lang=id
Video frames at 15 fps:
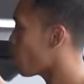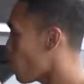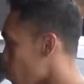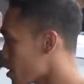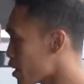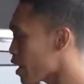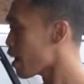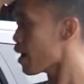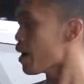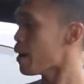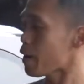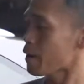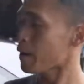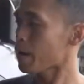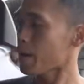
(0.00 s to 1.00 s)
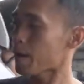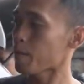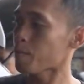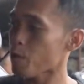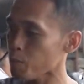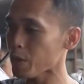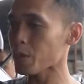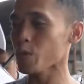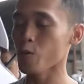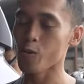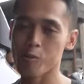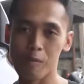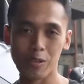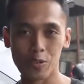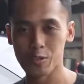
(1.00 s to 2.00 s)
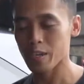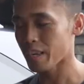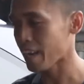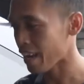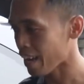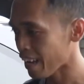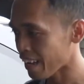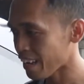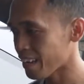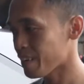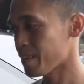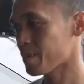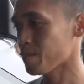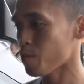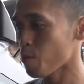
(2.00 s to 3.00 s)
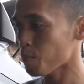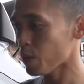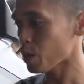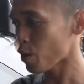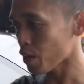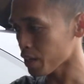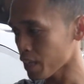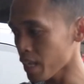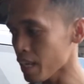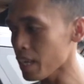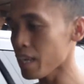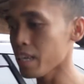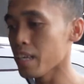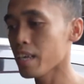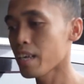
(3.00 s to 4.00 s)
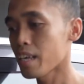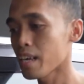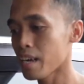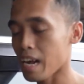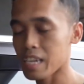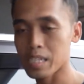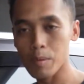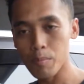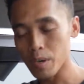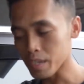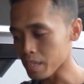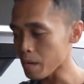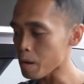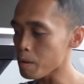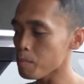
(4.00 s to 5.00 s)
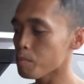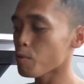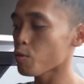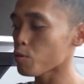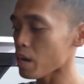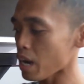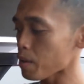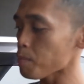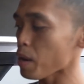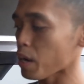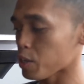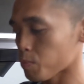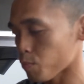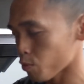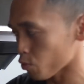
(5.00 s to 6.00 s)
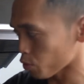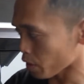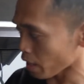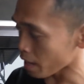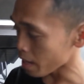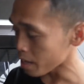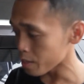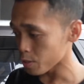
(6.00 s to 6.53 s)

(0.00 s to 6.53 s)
Honda mobil Leo maksud saya mobil Leo ini customernya menggunakan pakai 10 juta